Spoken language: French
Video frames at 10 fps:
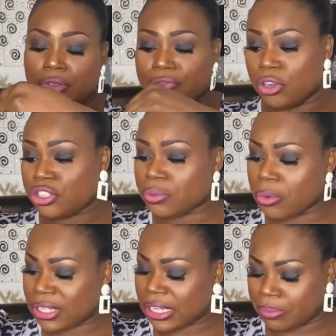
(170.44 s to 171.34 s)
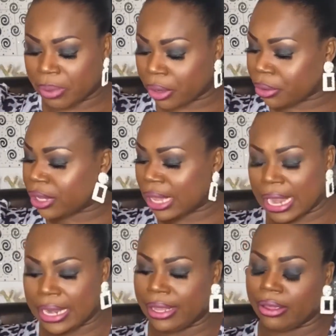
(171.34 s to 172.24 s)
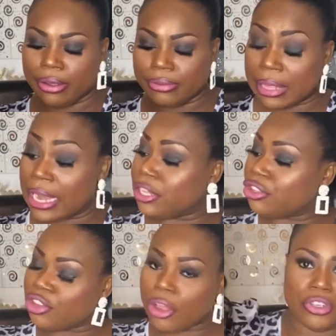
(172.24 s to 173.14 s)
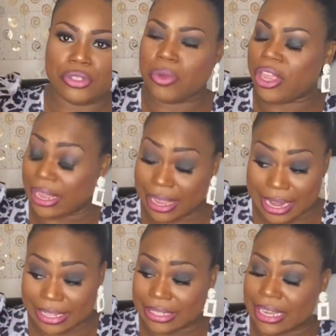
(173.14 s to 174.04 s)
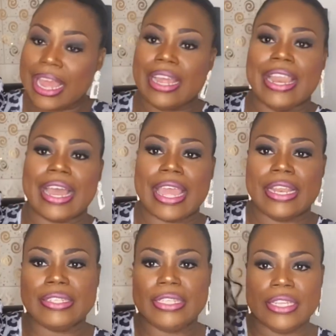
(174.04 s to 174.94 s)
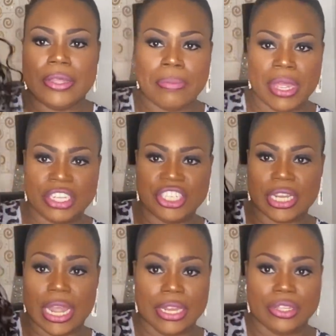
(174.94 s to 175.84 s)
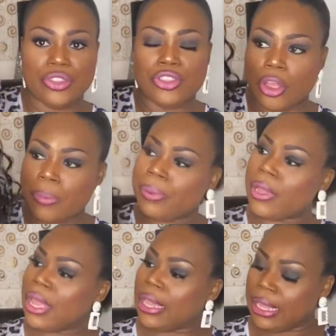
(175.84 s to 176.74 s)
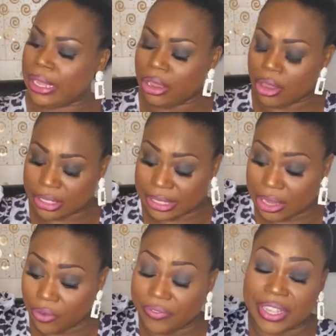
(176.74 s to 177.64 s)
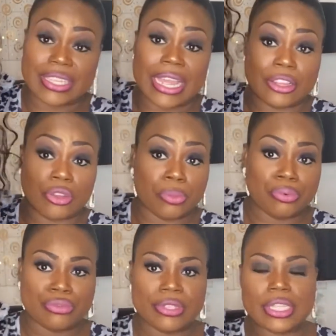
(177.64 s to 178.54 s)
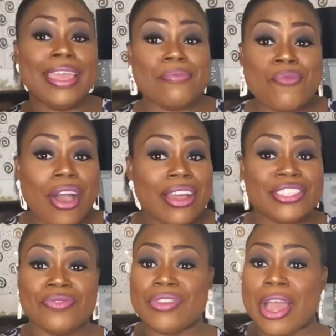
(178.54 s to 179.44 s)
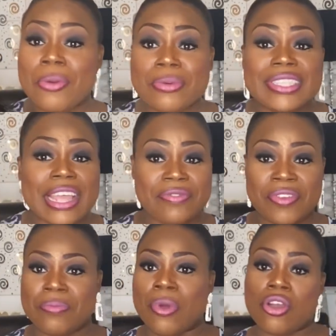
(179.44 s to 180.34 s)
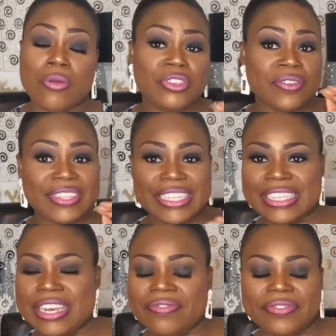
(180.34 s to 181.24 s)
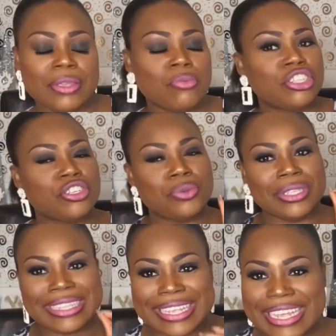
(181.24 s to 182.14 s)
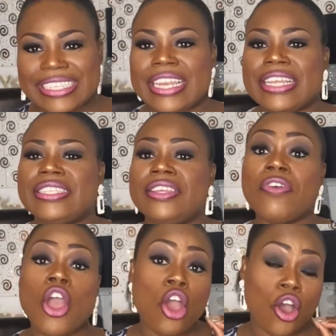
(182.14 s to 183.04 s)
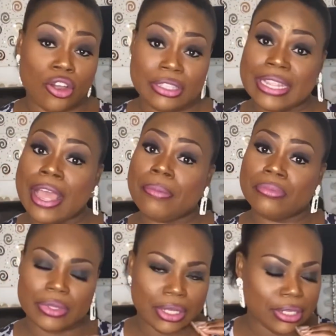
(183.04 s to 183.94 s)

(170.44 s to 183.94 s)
Franchement, cette perruque, elle est, euh, elle est top. Franchement, il n'y a rien à dire. La qualité des mèches, elle est top et euh, c'est en 24 pouces. moi, je vous la conseille vivement. Comme je vous ai dit, les filles, moi, je suis très sélective en termes de